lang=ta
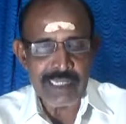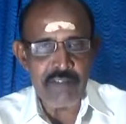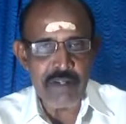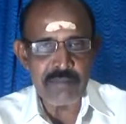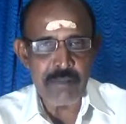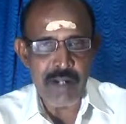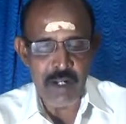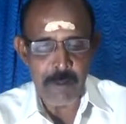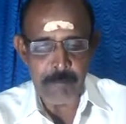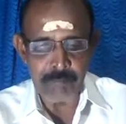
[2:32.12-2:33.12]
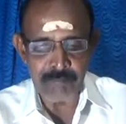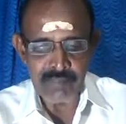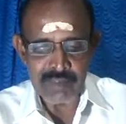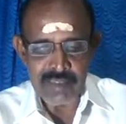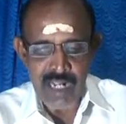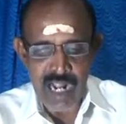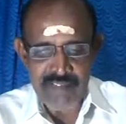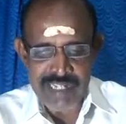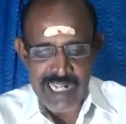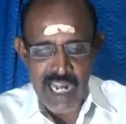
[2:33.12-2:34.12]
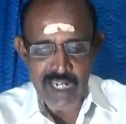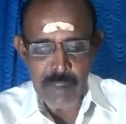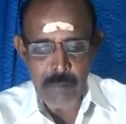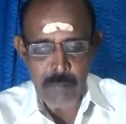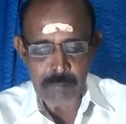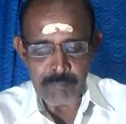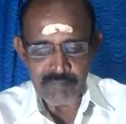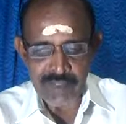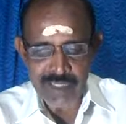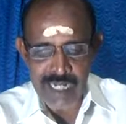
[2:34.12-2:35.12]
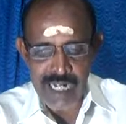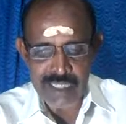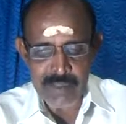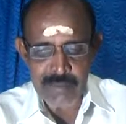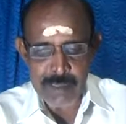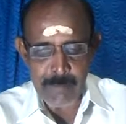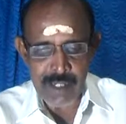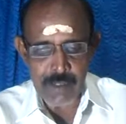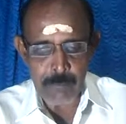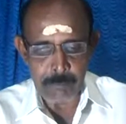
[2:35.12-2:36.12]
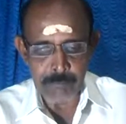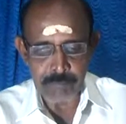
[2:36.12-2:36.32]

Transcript: நவாம்சமாகும் அவை காரகமும் கிரக ஆதிபத்திய பலனும்